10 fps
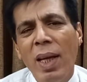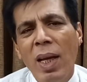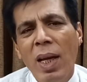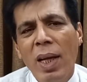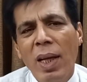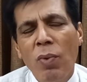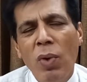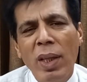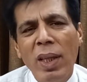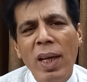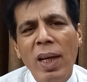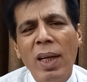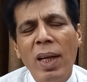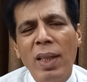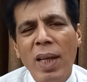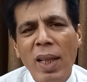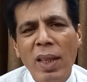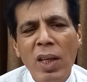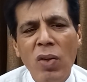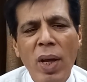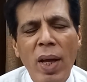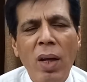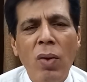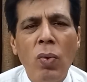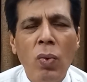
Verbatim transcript: कि वो कहते हैं लेकिन अदालतें जो हैं